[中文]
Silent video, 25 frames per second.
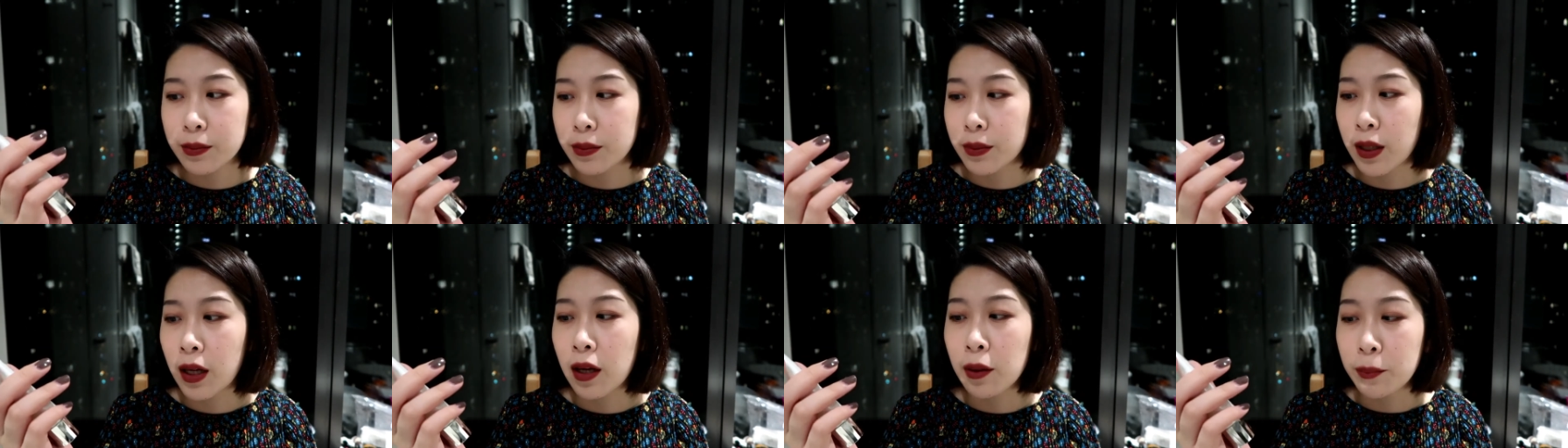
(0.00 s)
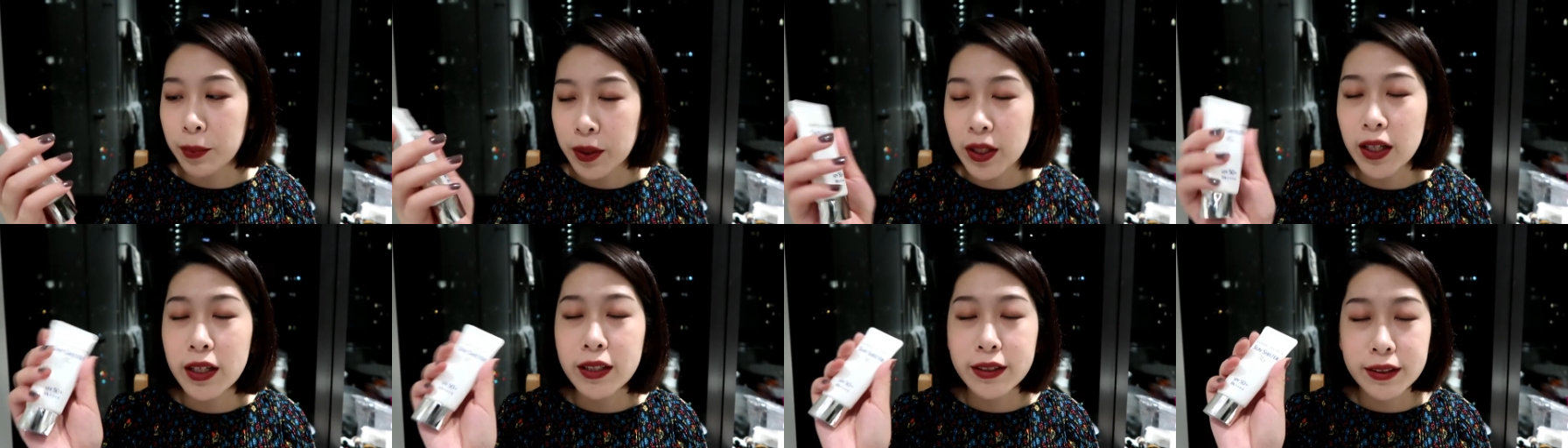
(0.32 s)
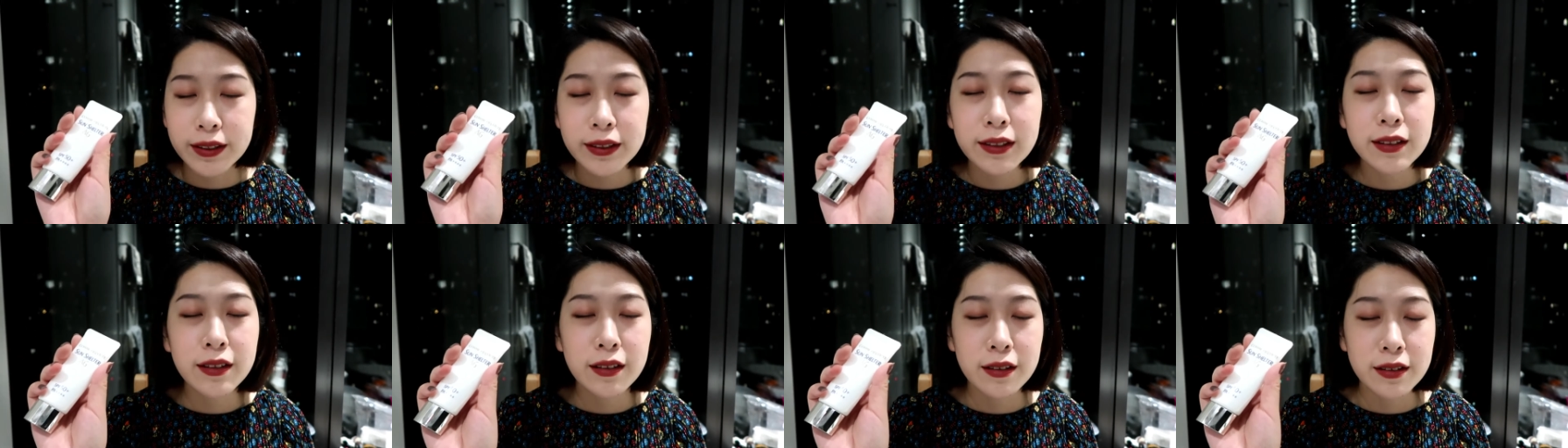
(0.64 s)
呃 PA
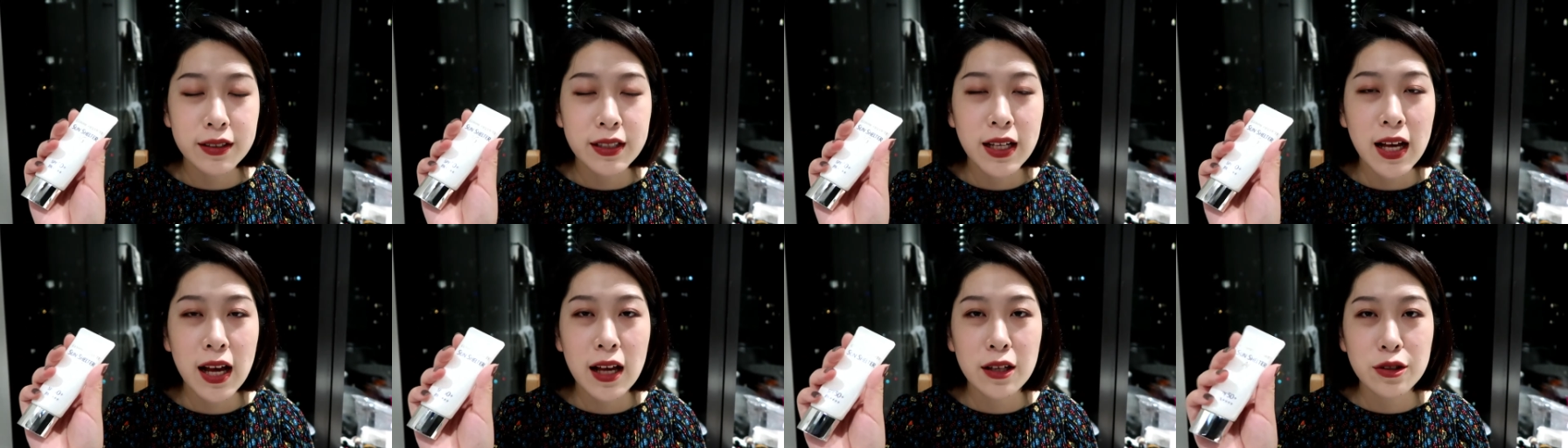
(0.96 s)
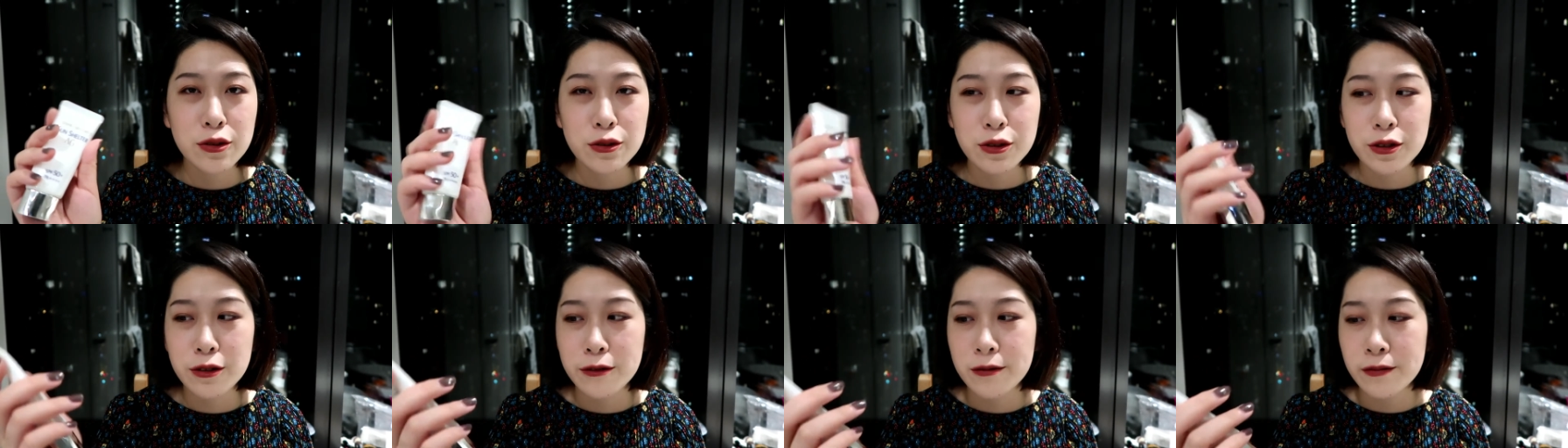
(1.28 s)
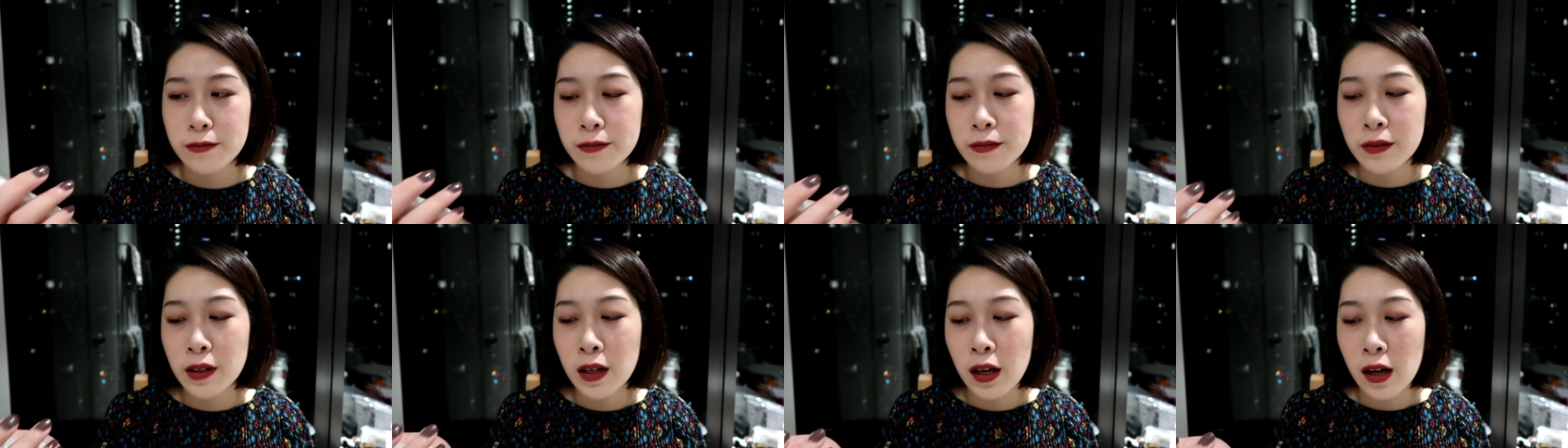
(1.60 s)
四个加，就
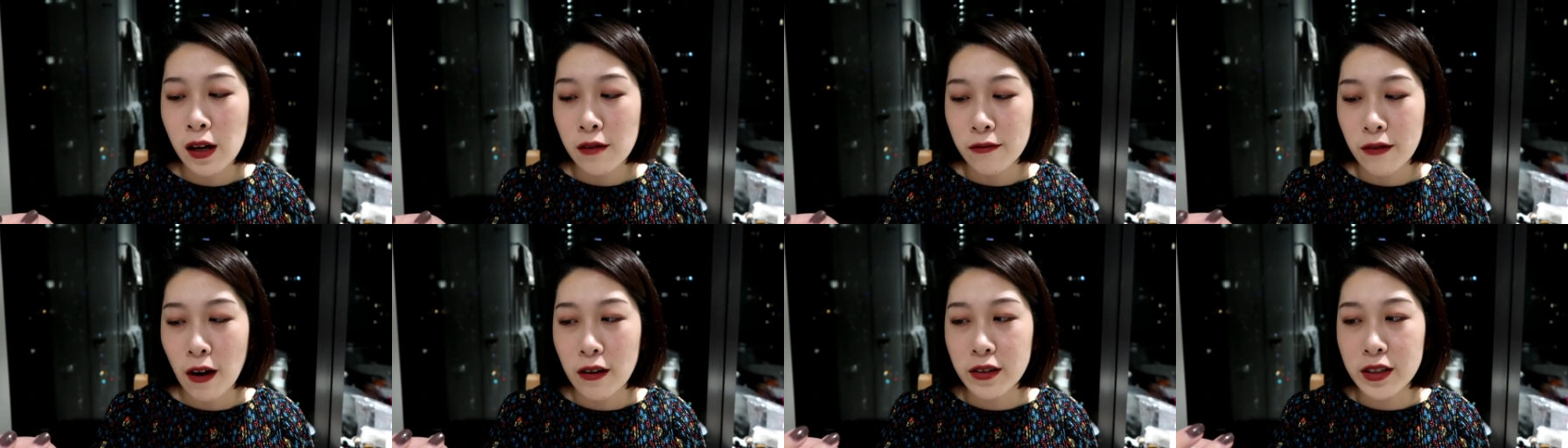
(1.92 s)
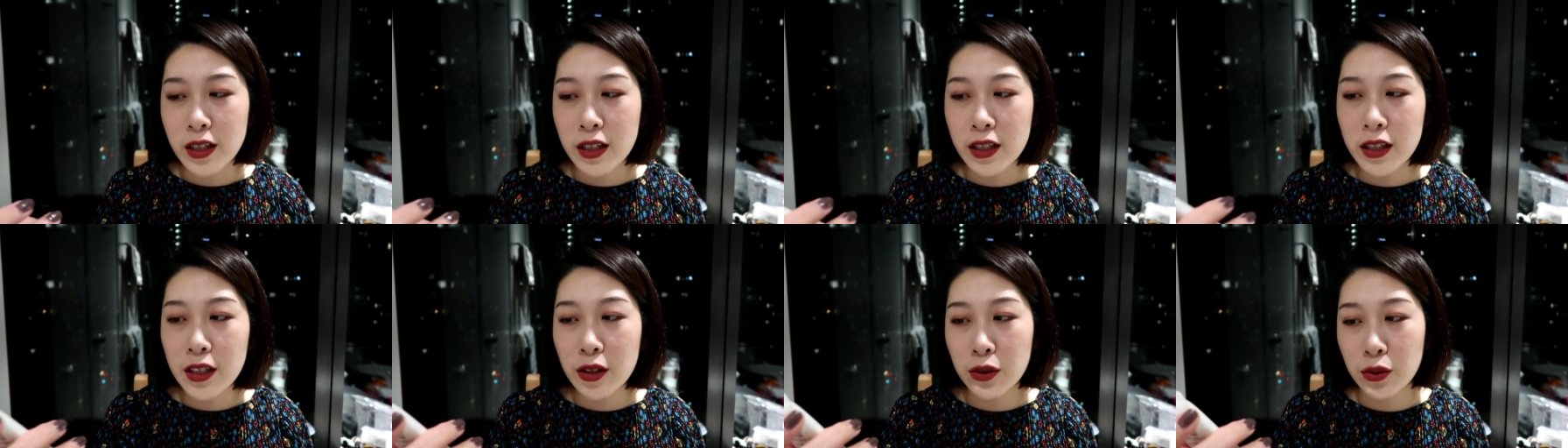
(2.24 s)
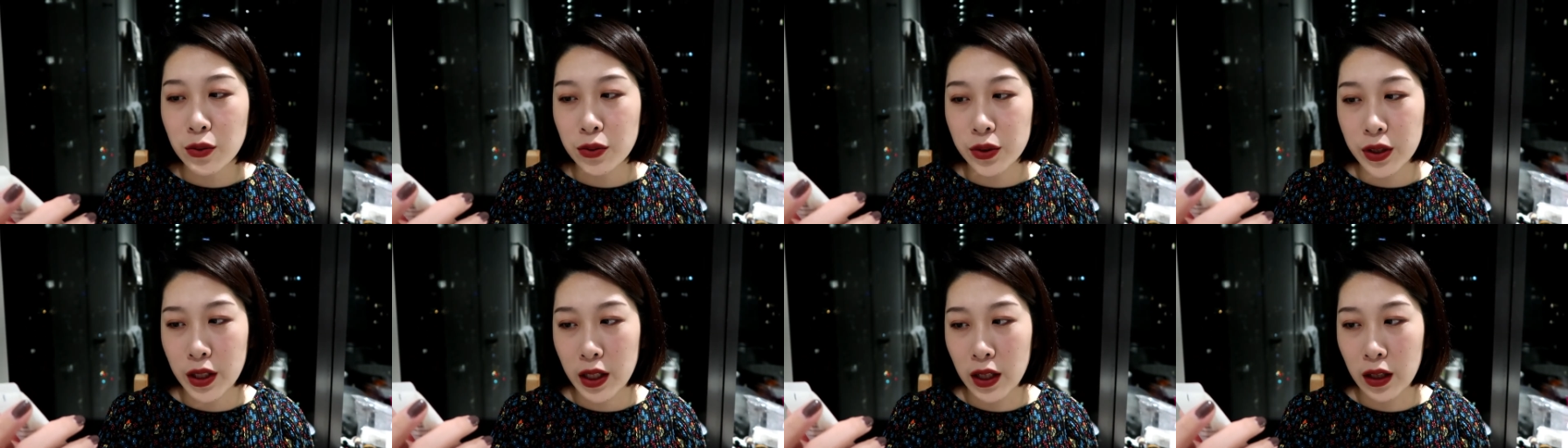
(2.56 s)
是防晒力
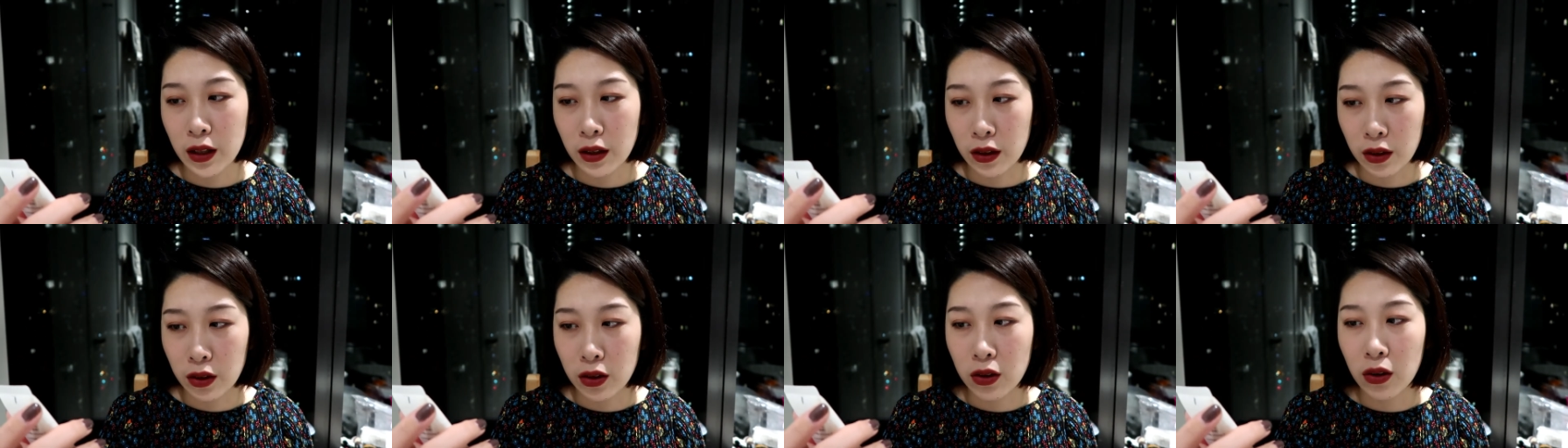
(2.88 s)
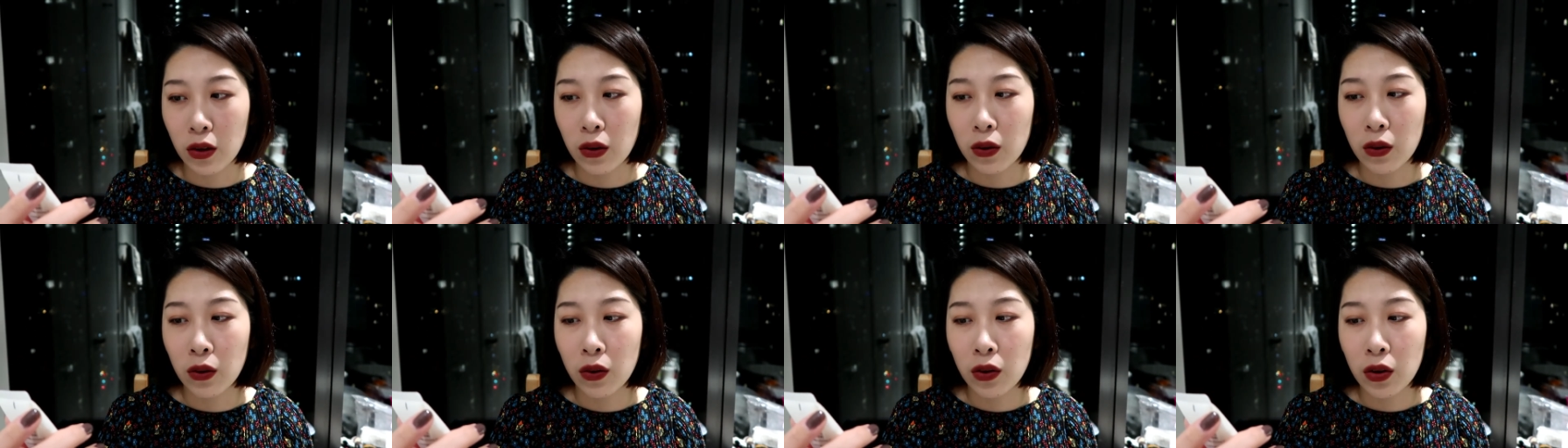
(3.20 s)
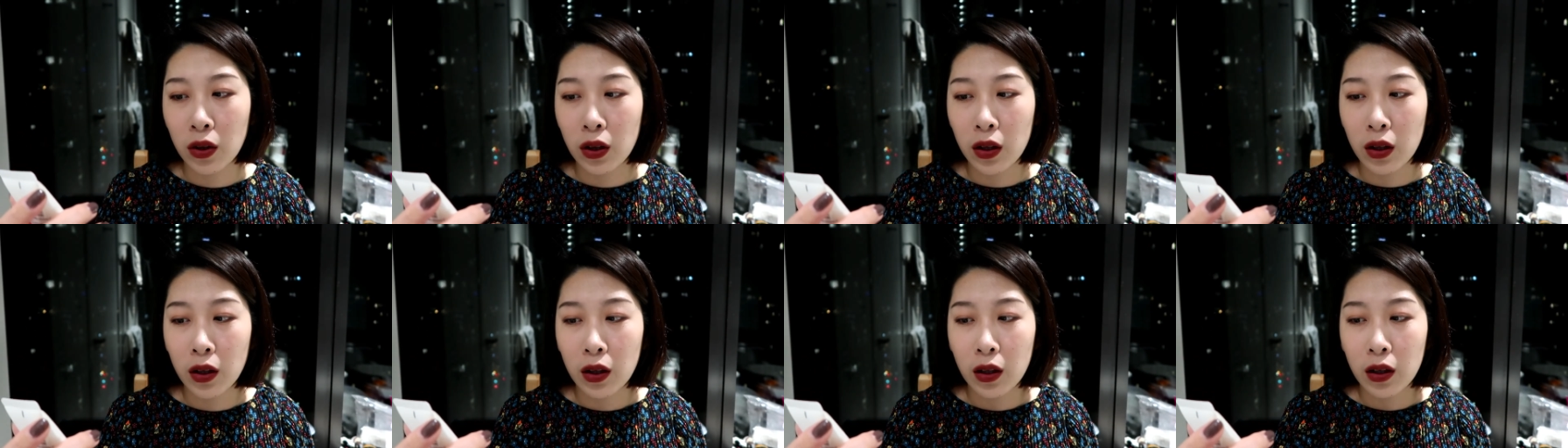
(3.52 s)
度也很够。